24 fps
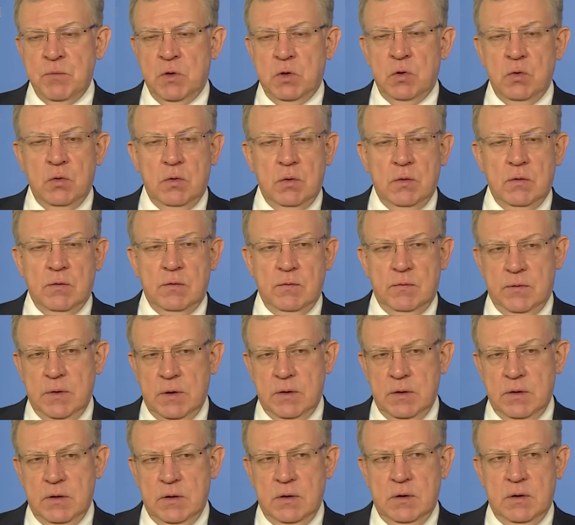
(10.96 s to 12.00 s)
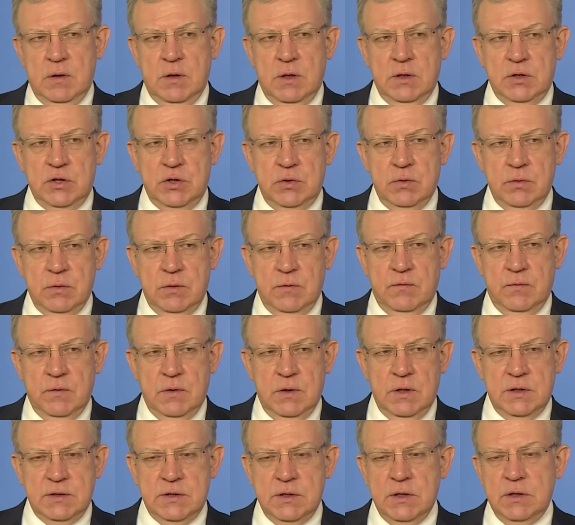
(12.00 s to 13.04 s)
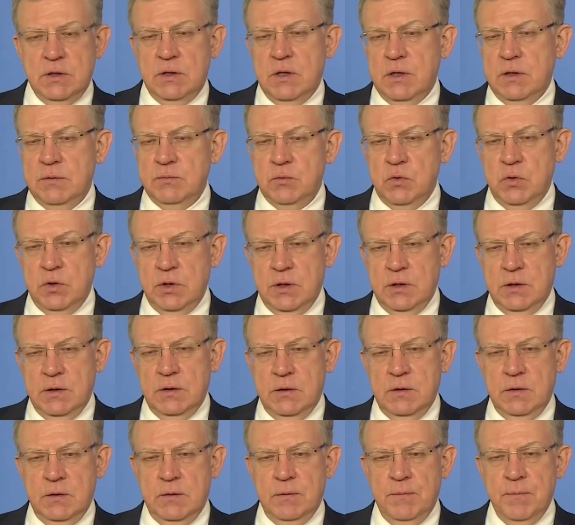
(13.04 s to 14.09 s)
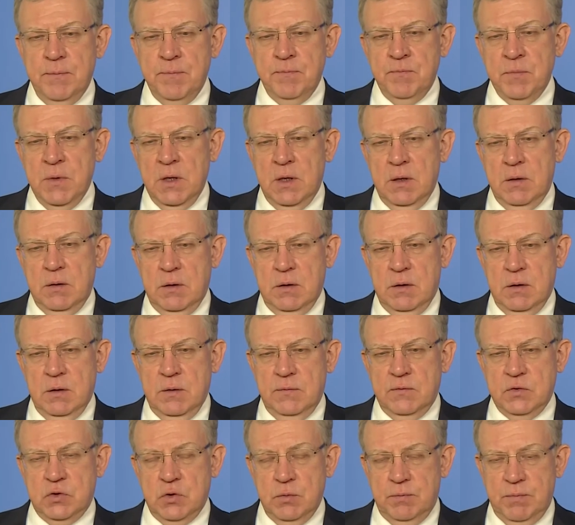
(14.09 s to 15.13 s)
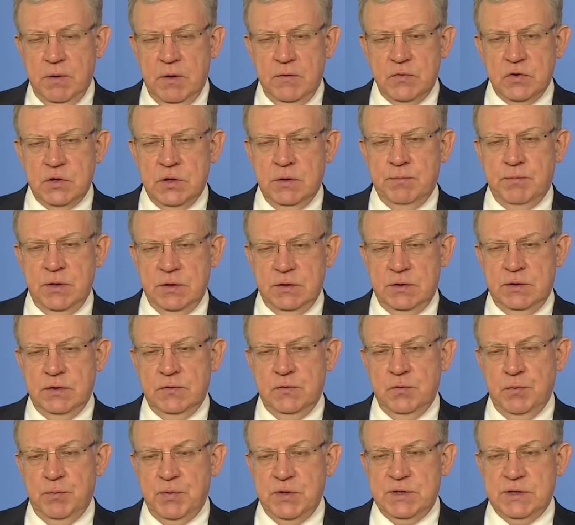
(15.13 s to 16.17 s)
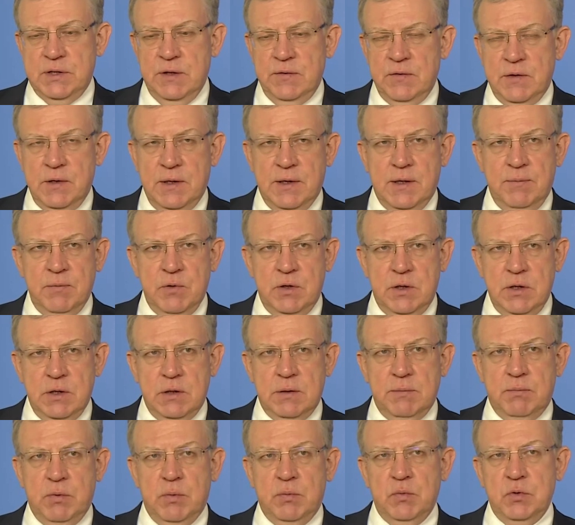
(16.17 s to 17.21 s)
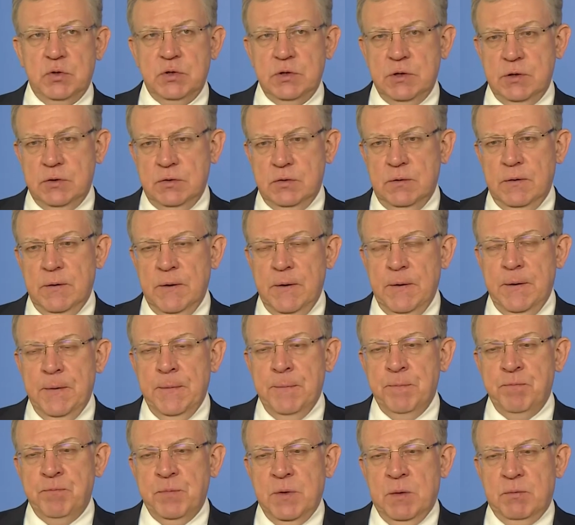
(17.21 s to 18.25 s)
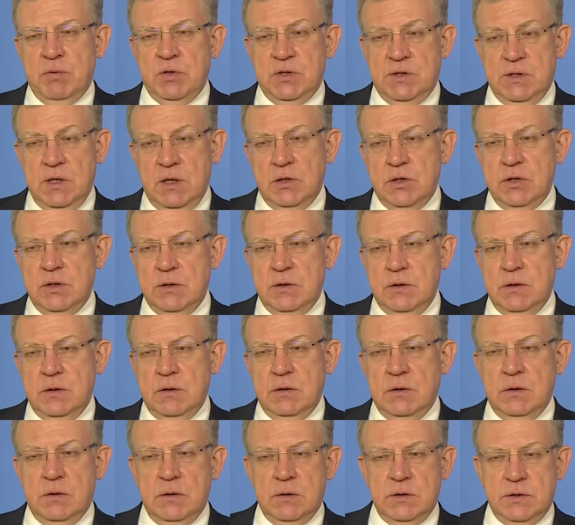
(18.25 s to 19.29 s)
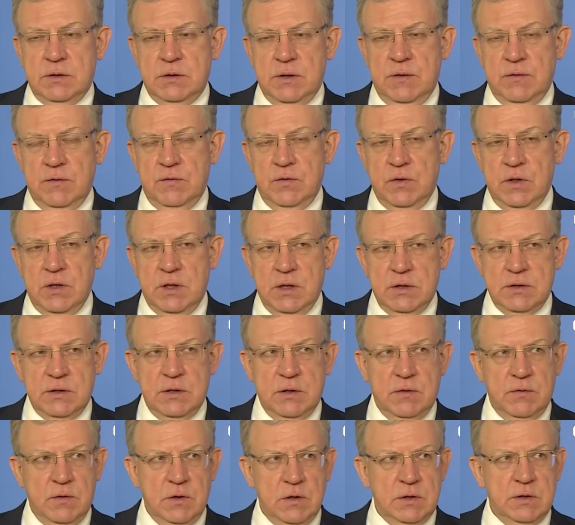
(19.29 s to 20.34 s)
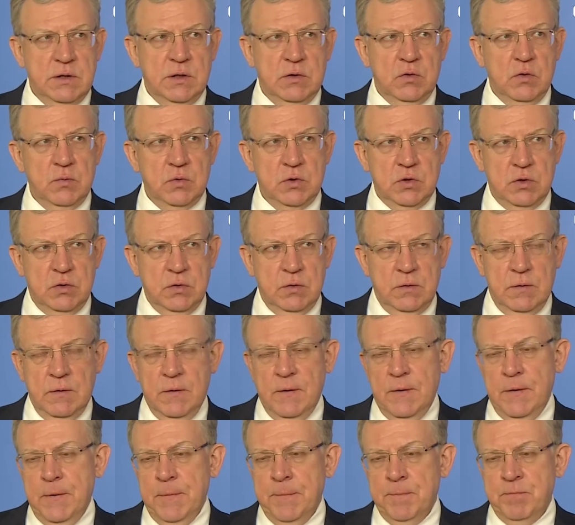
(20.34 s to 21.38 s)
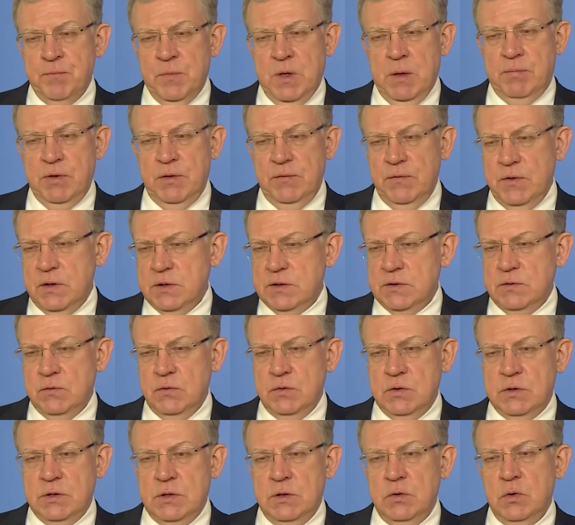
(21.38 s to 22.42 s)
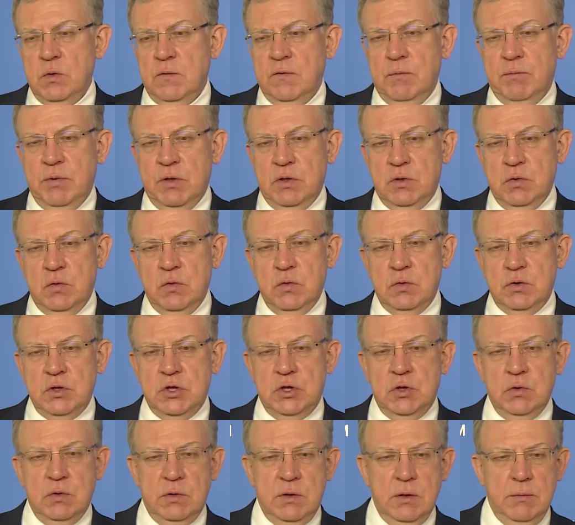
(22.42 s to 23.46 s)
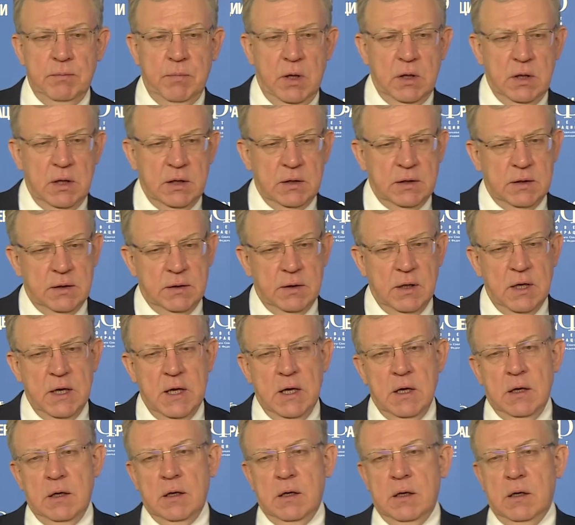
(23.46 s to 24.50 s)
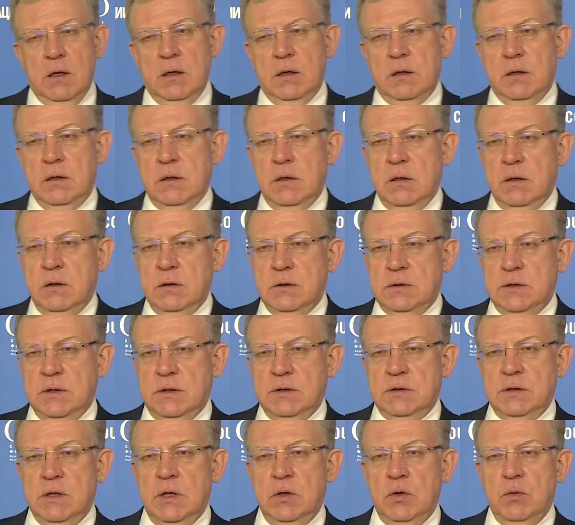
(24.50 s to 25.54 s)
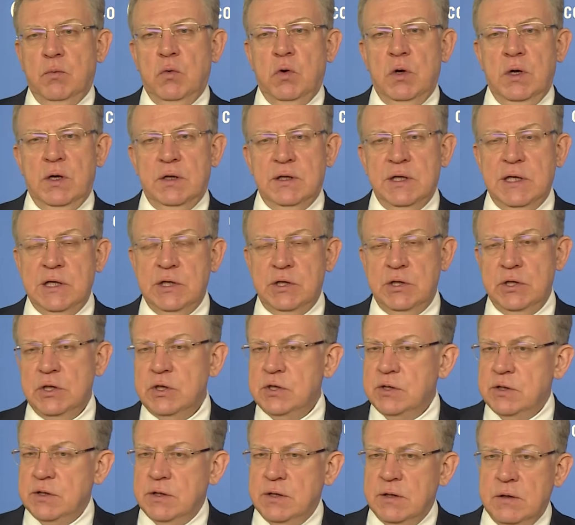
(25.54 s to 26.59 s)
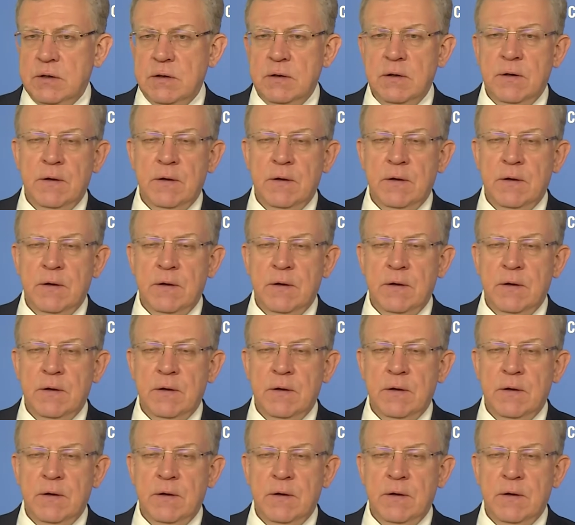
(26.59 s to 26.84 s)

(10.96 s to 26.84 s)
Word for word: Но в, отчет... в оценках многих э, выступавших, представителей комитета по бюджету, представитель Совет Федерации говорилось о том, что приветствуется новый подход счетной палаты к созданию более аналитических